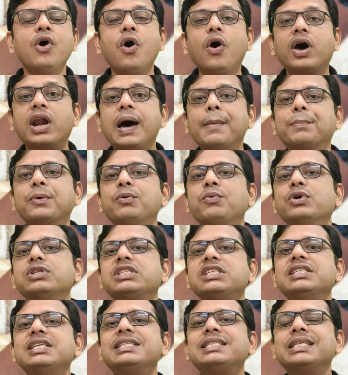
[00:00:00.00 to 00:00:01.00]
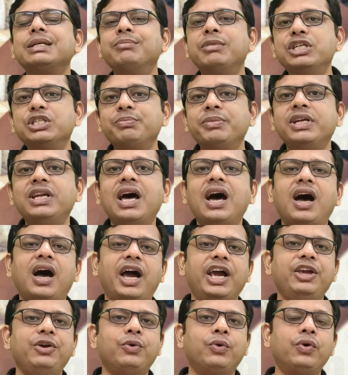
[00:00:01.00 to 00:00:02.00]
और आपको वो चीजें समझ में ना
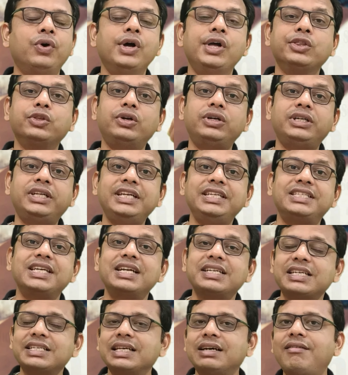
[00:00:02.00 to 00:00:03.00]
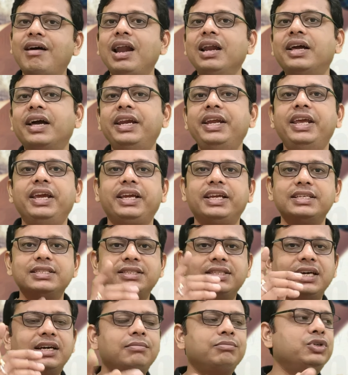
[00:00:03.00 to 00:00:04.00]
आई हो तो टीचर से सवाल करिए कि
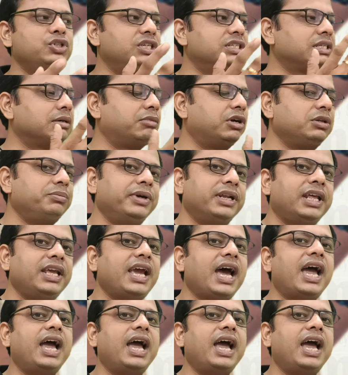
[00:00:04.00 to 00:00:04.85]
सर मुझे समझ में नहीं